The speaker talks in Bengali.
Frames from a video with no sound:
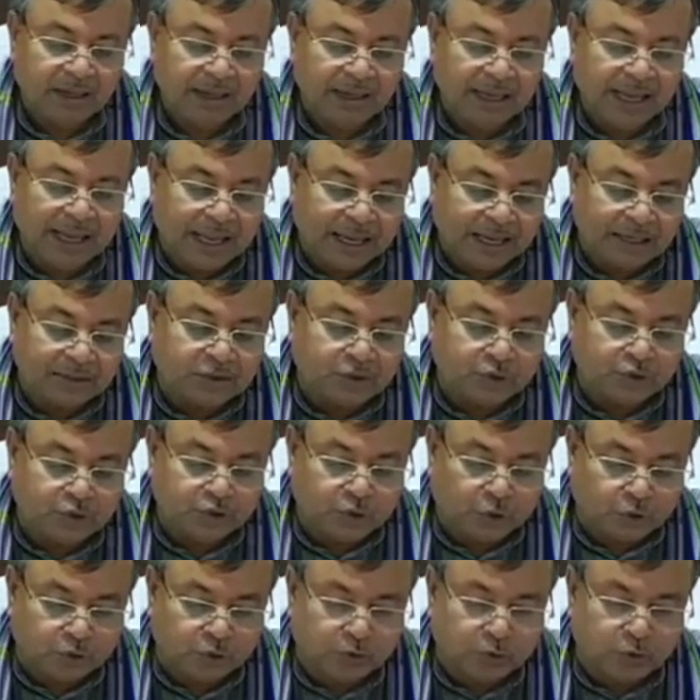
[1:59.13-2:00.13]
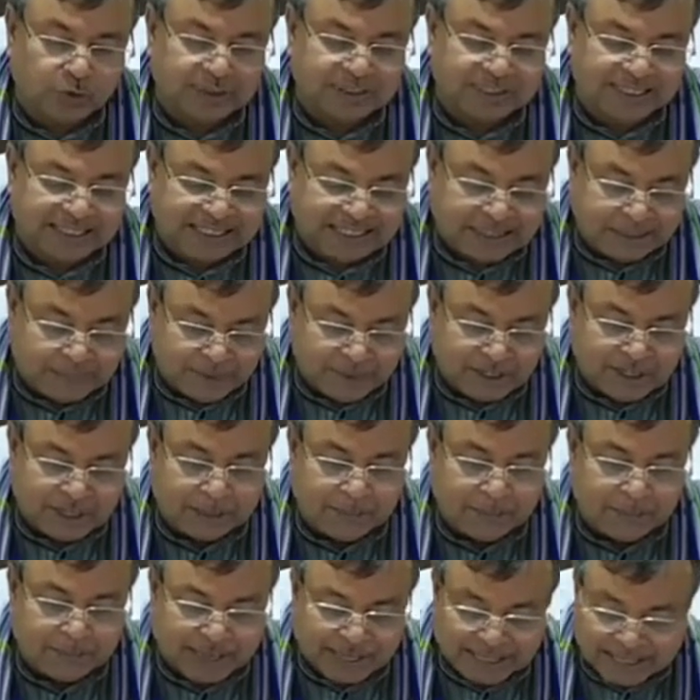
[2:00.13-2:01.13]
একশো সত্তর সেন্টিমিটার
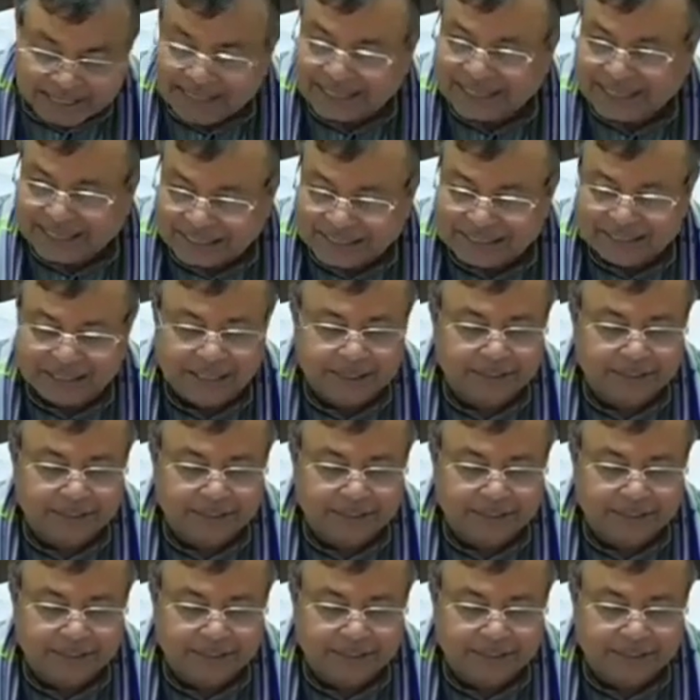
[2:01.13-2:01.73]
মেনের ক্ষেত্রে